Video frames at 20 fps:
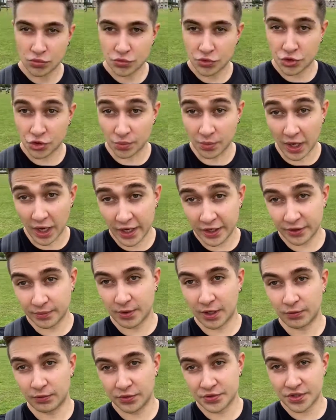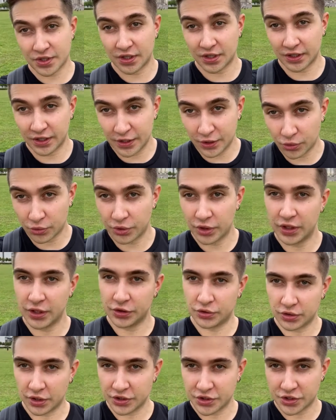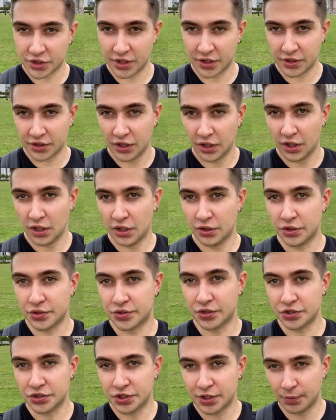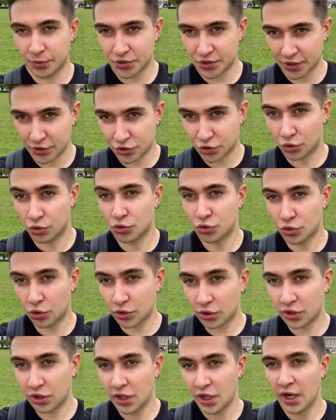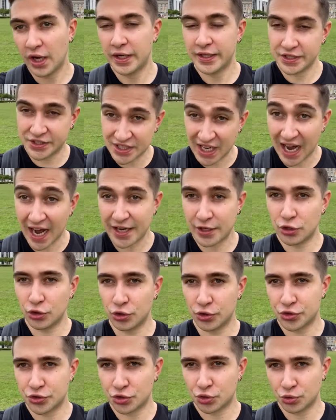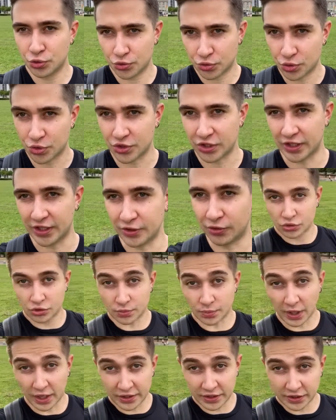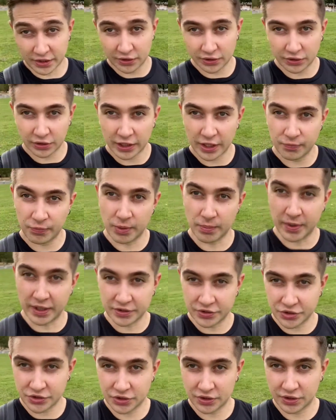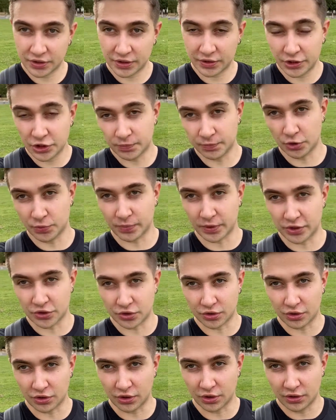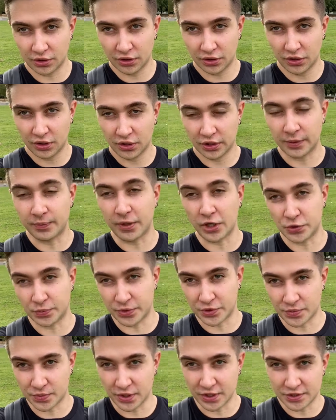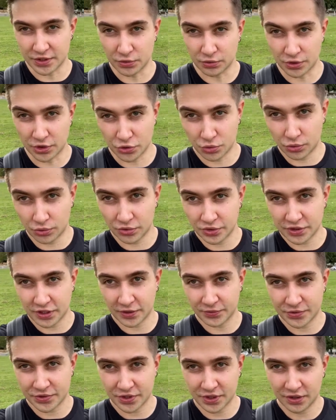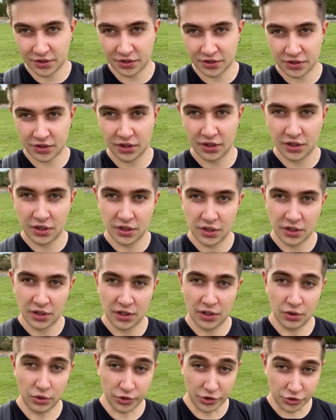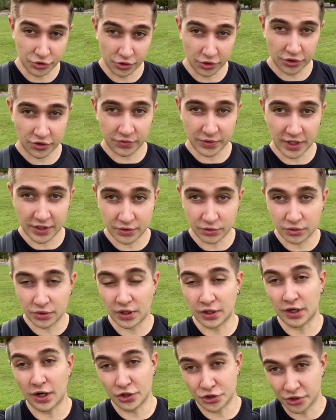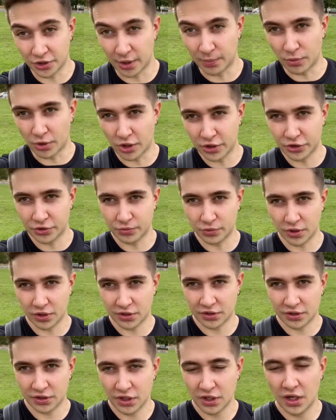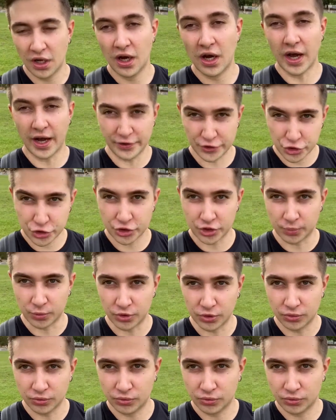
Zum einen machen unsere Regierungen hier in Deutschland durch solche Demonstrationen Druck, nicht tatenlos zuzusehen. Zum anderen geben wir Menschen, die nicht mehr sprechen können, die beispielsweise in Untersuchungshaft sind, unterdrückt werden oder gar schon ermordet wurden, eine Stimme.